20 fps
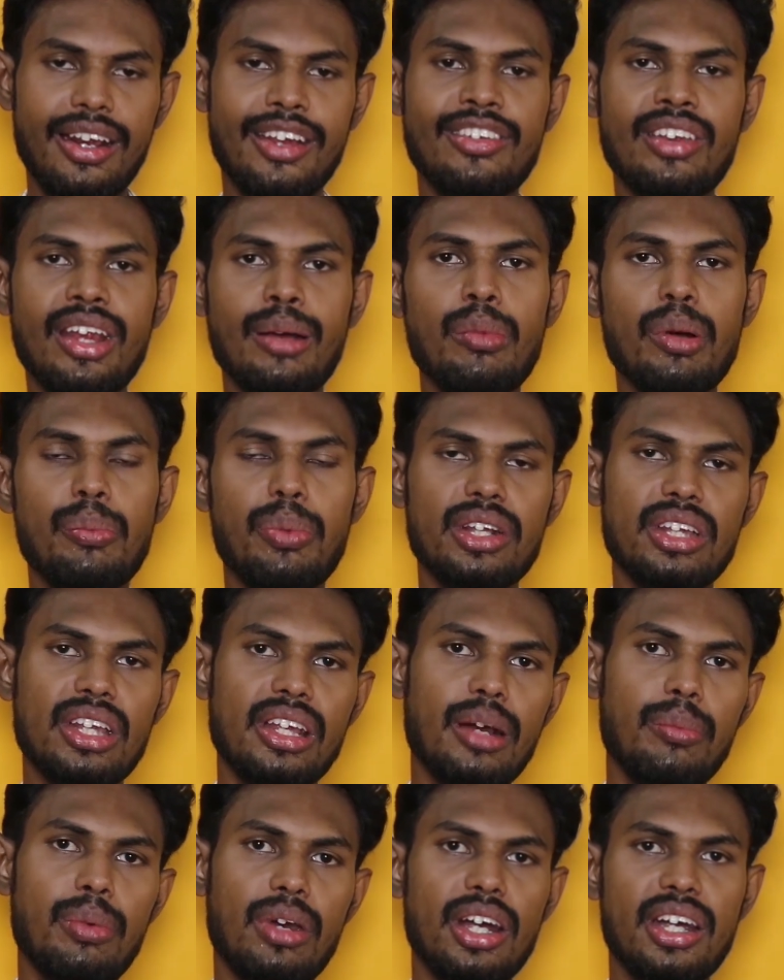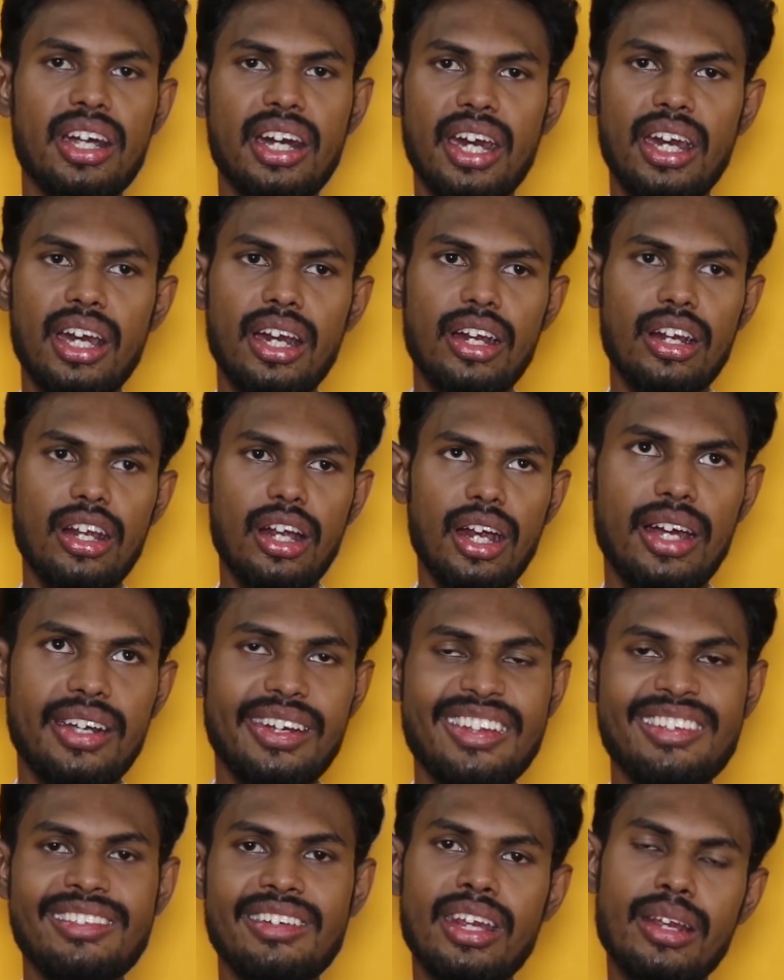எக்ஸாம்பிள் பார்த்தீங்க அப்படின்னா ட்ரெயின்
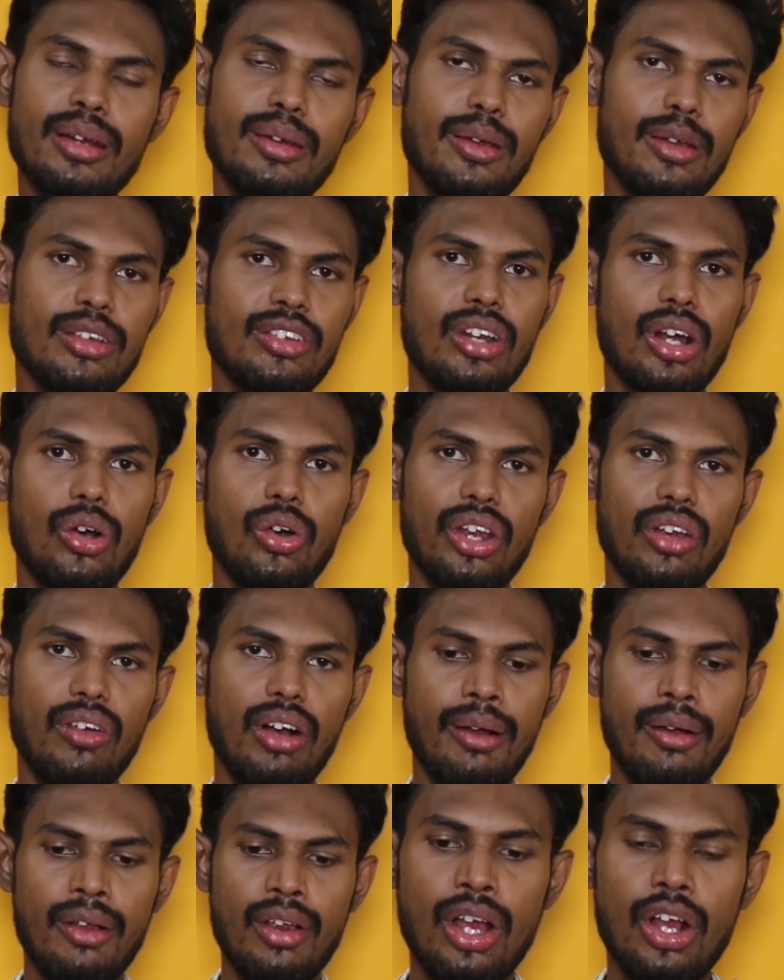டெஸ்டிங் பேஸ்டாக ஓகேவா